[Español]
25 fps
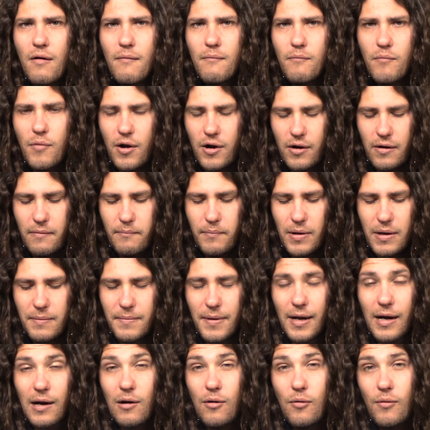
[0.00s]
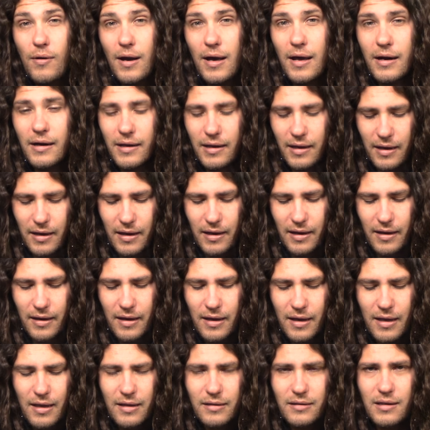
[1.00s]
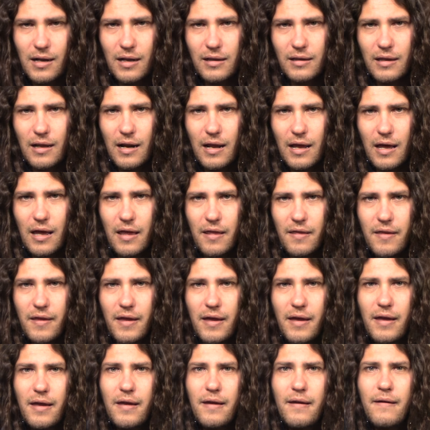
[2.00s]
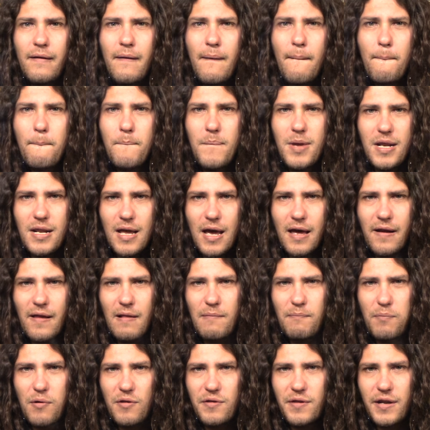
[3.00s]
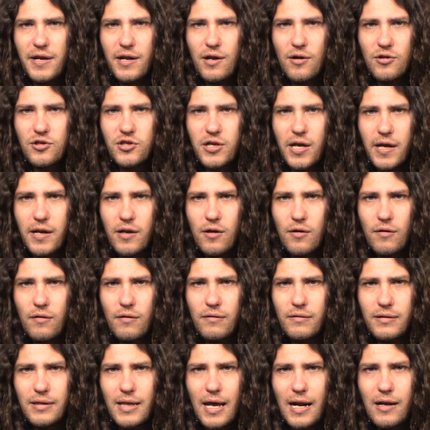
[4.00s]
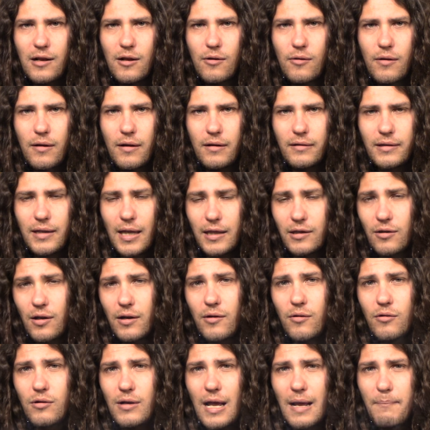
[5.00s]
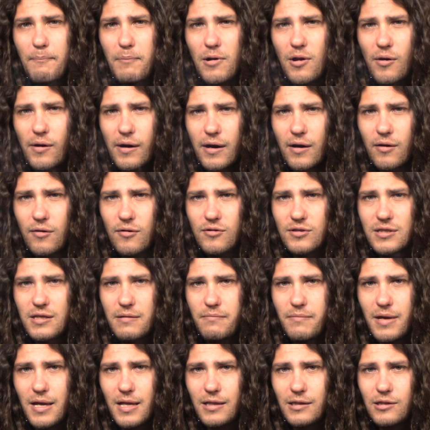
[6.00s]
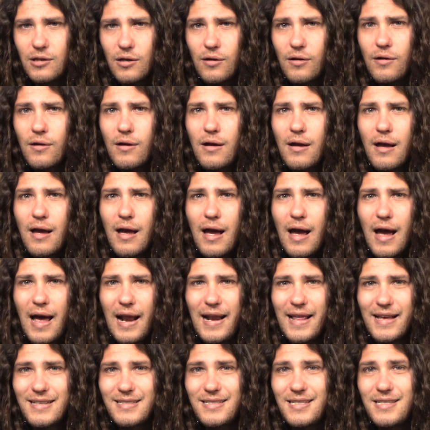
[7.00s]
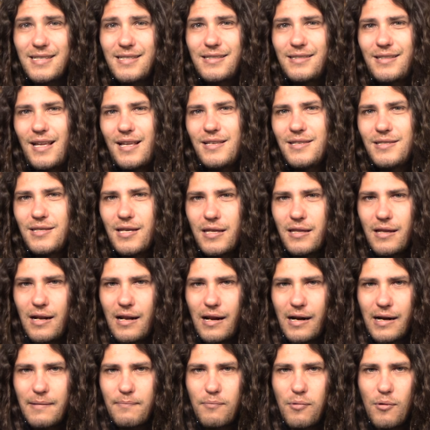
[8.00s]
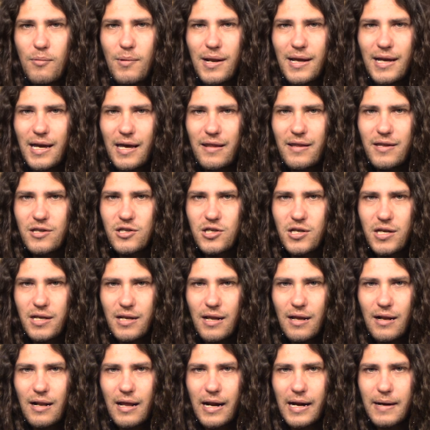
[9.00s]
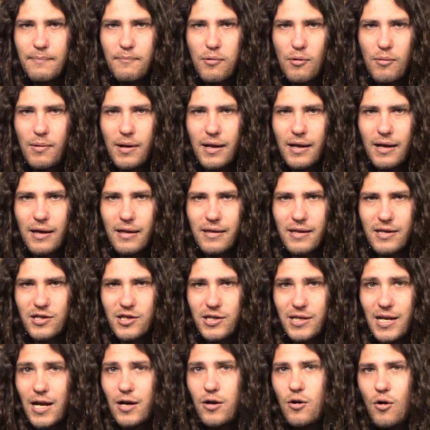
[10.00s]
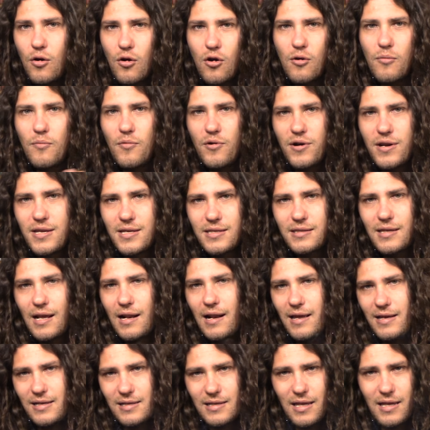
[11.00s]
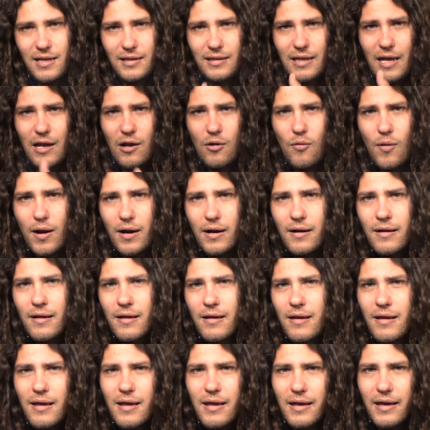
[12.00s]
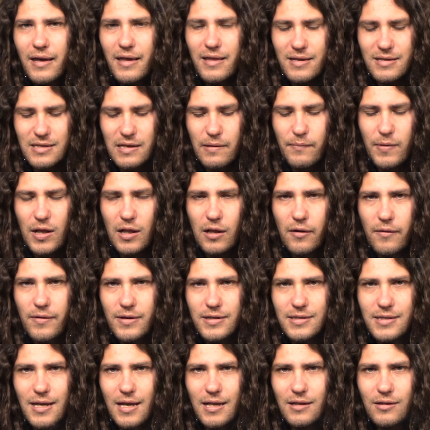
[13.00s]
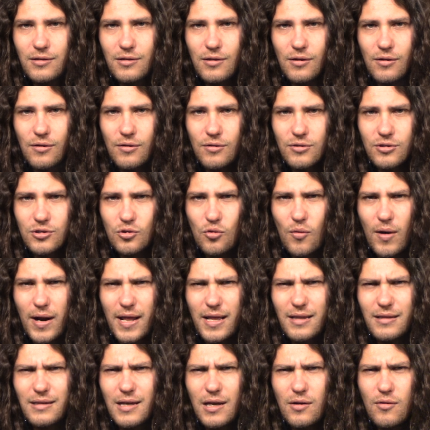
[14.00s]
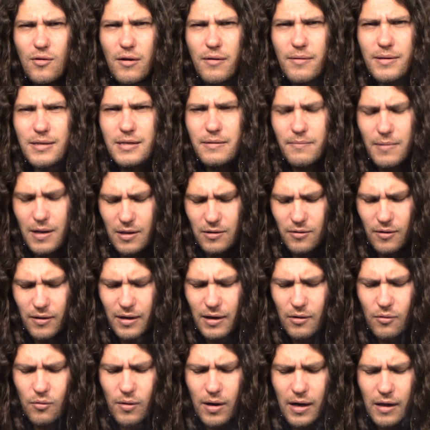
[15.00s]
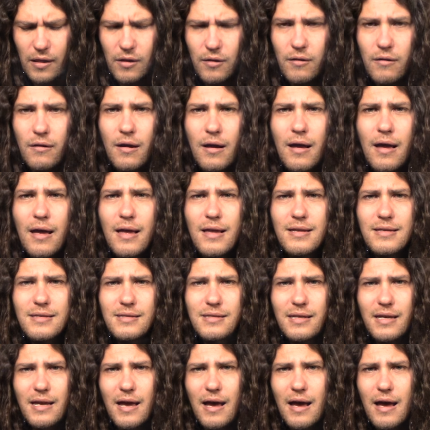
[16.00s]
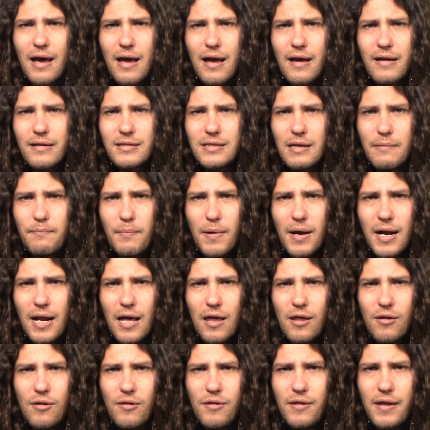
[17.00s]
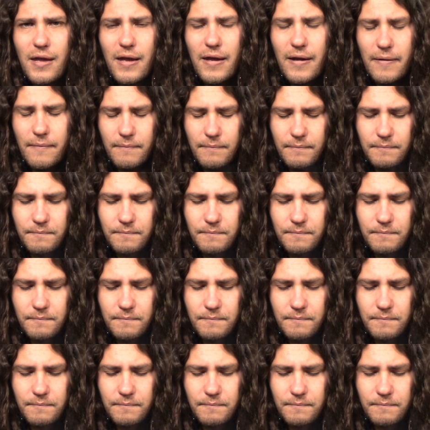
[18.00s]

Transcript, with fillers: Bueno, en primer lugar que tratará de minar el poderío chino dándole un amplio reconocimiento a la existencia de la República de China, la República de China no comunista en la isla de Taiwán, que desde 1949, si mal no recuerdo, se ha separado de,